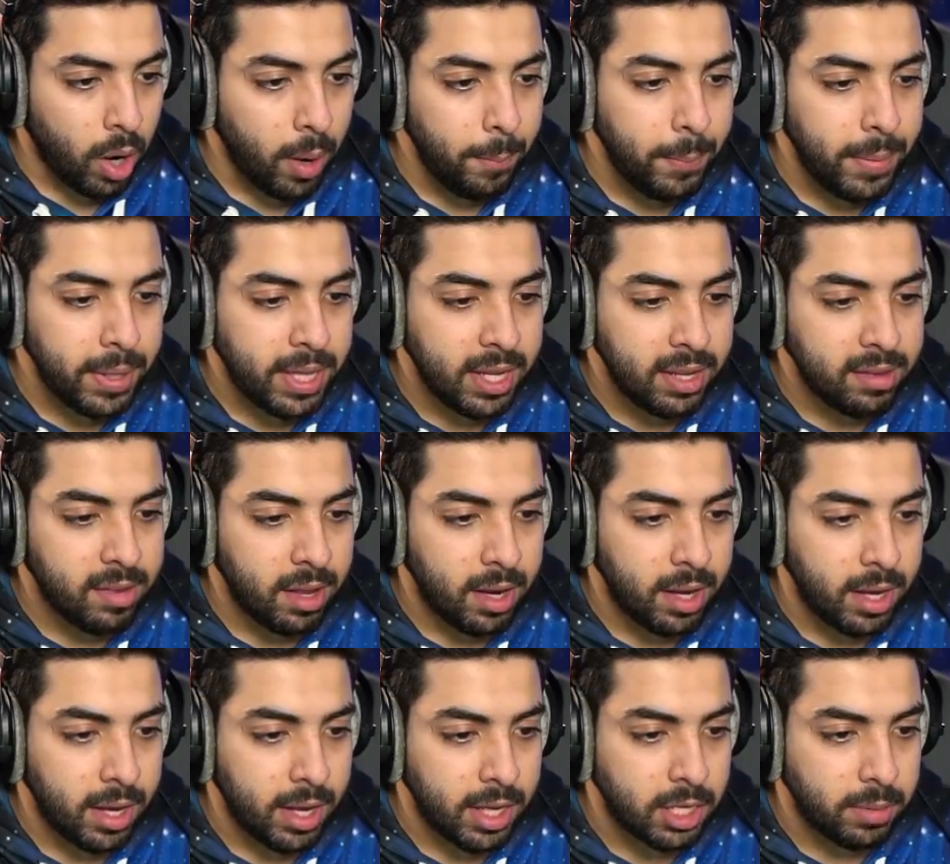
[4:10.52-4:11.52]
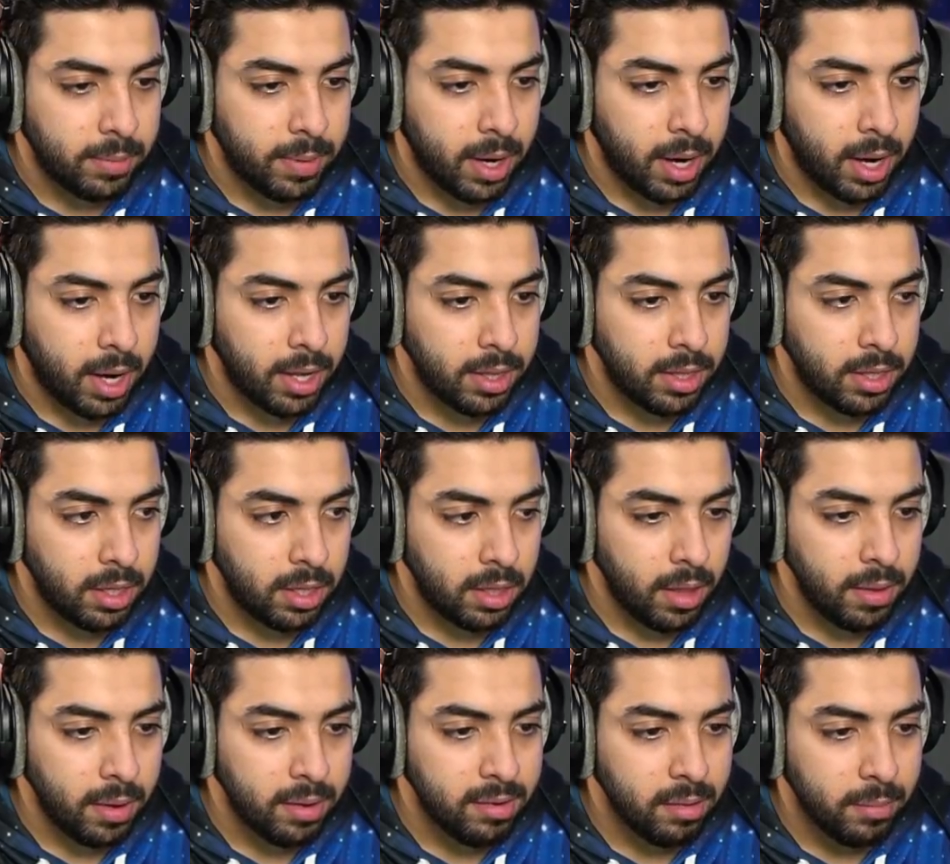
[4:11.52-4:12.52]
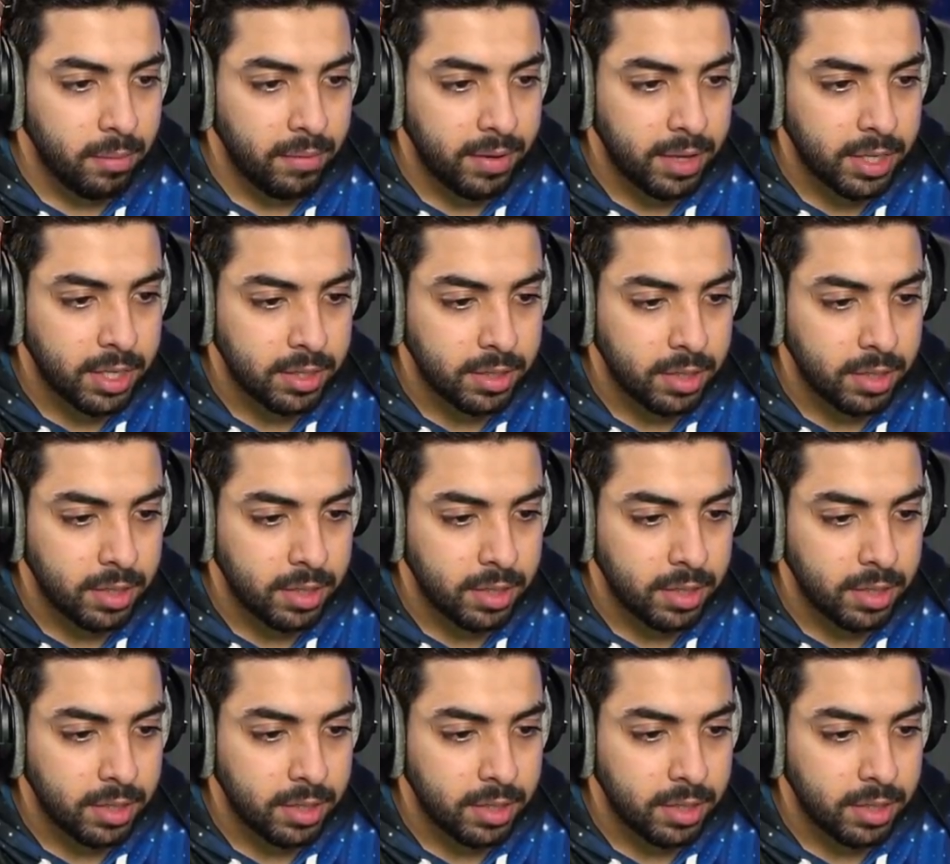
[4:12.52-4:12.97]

عبي ديزل هنا يا جماعه عادي هذه اصلا ما فيها شيء